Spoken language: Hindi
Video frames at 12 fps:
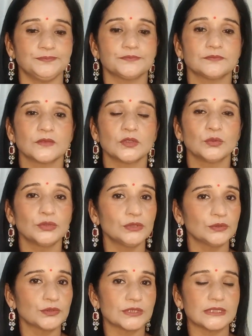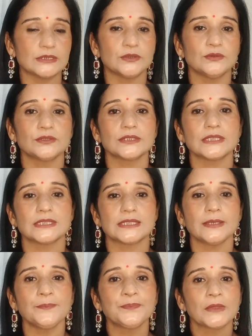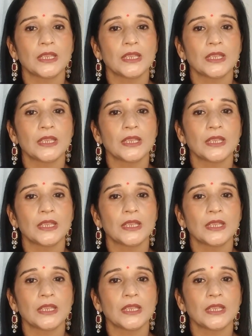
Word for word: दूध यूज की यूज़ कीजिए